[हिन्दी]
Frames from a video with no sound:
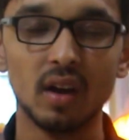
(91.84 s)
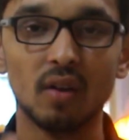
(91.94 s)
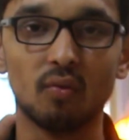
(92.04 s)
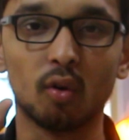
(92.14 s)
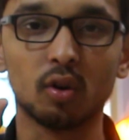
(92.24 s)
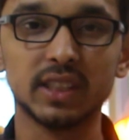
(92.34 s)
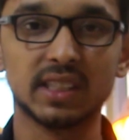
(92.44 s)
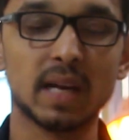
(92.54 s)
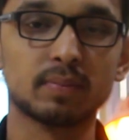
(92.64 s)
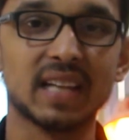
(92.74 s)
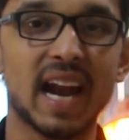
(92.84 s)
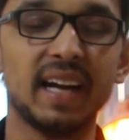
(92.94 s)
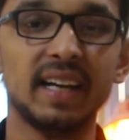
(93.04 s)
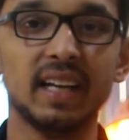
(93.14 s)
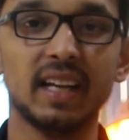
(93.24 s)
फोन को जैसे आप
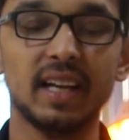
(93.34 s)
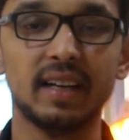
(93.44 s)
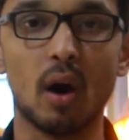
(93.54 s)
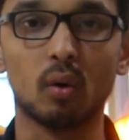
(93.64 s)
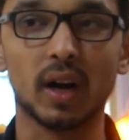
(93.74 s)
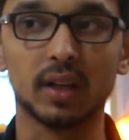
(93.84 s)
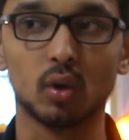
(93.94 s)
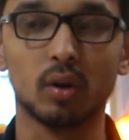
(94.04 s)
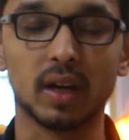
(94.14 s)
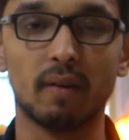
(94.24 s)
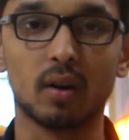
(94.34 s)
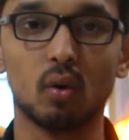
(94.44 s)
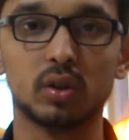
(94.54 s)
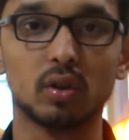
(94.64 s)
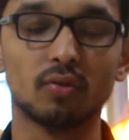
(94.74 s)
स्लाइडली डाउन करते हो कवर
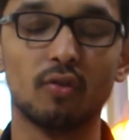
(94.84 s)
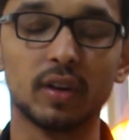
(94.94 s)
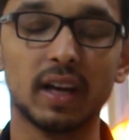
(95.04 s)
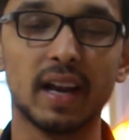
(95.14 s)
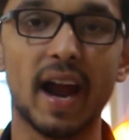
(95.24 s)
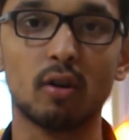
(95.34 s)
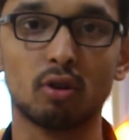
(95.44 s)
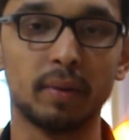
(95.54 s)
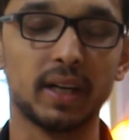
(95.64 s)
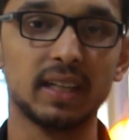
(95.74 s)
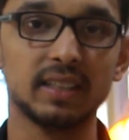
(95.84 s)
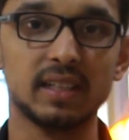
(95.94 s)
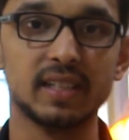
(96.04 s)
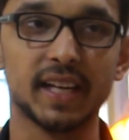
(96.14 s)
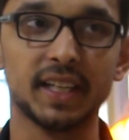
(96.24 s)
खोलते हो तो फोन की लाइट ऑटोमेटिकली
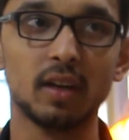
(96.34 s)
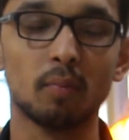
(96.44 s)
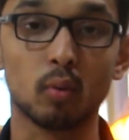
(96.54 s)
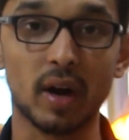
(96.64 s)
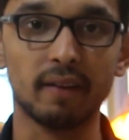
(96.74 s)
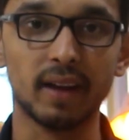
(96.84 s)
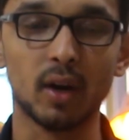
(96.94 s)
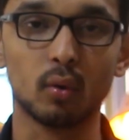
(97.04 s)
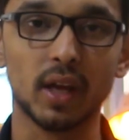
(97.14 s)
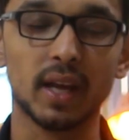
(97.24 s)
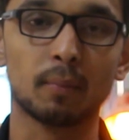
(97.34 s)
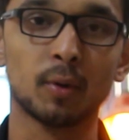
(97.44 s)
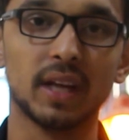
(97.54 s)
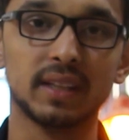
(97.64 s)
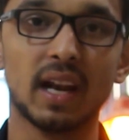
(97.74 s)
जल जाएगी पुराने वाले नोकिया की
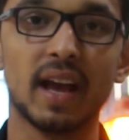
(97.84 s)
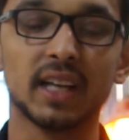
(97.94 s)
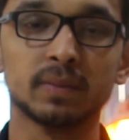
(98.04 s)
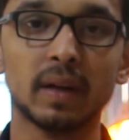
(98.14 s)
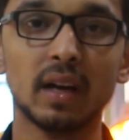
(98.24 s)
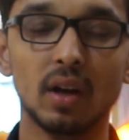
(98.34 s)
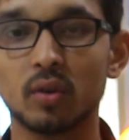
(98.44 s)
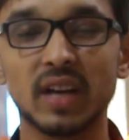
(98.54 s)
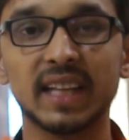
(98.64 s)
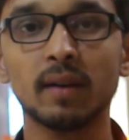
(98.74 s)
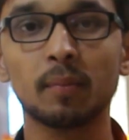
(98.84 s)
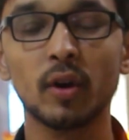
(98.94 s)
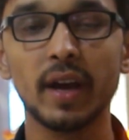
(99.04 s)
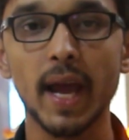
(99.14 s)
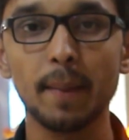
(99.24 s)
आपको याद दिलाएगा इसमें तो साथ ही
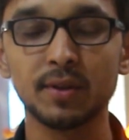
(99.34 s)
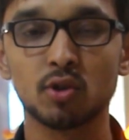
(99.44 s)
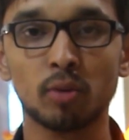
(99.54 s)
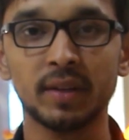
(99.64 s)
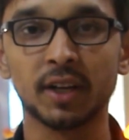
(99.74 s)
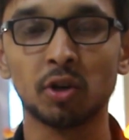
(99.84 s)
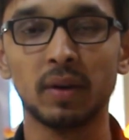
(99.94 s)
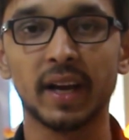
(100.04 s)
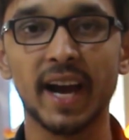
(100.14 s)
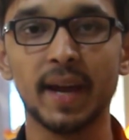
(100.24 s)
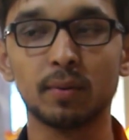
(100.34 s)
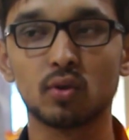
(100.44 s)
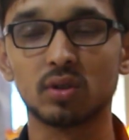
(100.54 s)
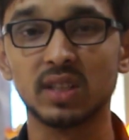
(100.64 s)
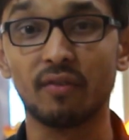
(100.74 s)
आपको ऐप स्टोर भी देखने को मिलेगा ऐप
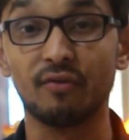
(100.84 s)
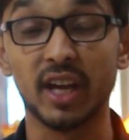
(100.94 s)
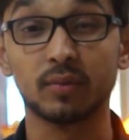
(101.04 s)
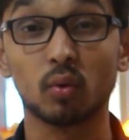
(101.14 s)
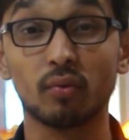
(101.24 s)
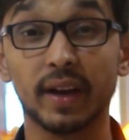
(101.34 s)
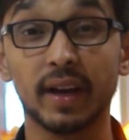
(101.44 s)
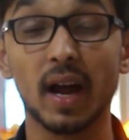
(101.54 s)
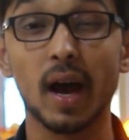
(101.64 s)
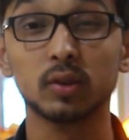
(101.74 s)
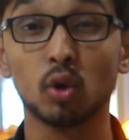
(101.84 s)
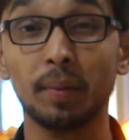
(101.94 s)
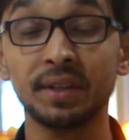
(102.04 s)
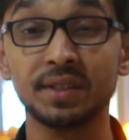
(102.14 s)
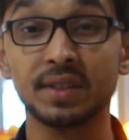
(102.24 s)
स्टोर से आप फेसबुक वगैरह जो
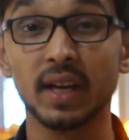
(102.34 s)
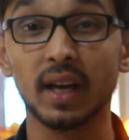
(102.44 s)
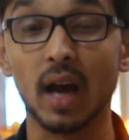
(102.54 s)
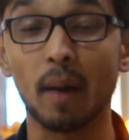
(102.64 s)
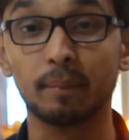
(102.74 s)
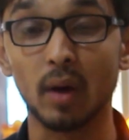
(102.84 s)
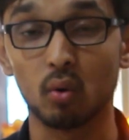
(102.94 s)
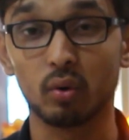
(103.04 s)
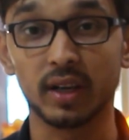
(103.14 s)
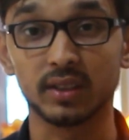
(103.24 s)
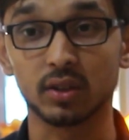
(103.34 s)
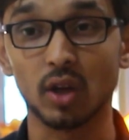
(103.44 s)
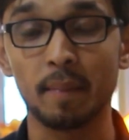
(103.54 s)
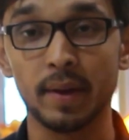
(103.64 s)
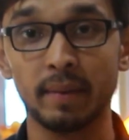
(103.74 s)
भी चीजें आप डाउनलोड कर
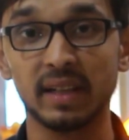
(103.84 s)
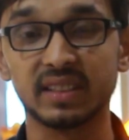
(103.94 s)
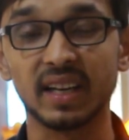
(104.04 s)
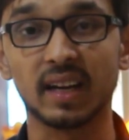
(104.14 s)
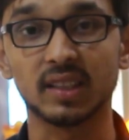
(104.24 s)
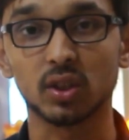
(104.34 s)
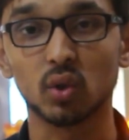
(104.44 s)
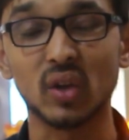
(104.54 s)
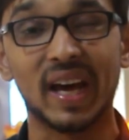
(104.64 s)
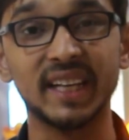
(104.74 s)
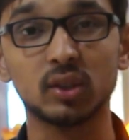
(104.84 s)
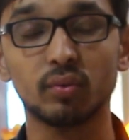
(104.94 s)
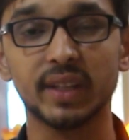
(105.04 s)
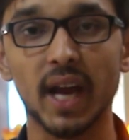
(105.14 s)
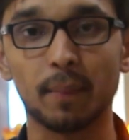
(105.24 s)
सकते हो आप ईमेल सेंड कर सकते हो सारी
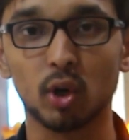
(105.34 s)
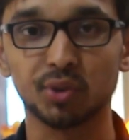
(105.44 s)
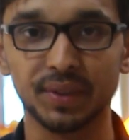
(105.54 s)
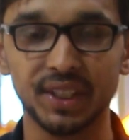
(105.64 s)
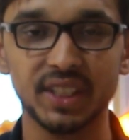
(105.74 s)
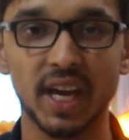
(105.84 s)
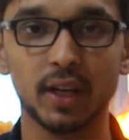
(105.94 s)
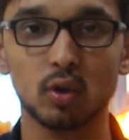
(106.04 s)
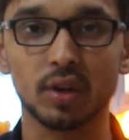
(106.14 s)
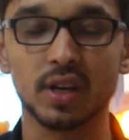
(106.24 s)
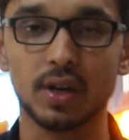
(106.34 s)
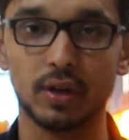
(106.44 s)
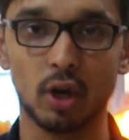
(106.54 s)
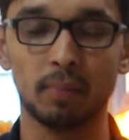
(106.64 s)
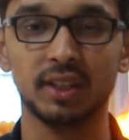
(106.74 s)
सुविधाएं आपको इसमें दी जाएगी जो कि
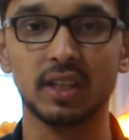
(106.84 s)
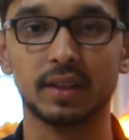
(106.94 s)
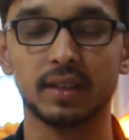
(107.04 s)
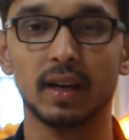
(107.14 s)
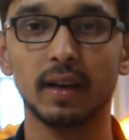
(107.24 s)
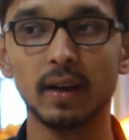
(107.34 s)
एंड्रॉइड में दी जाती है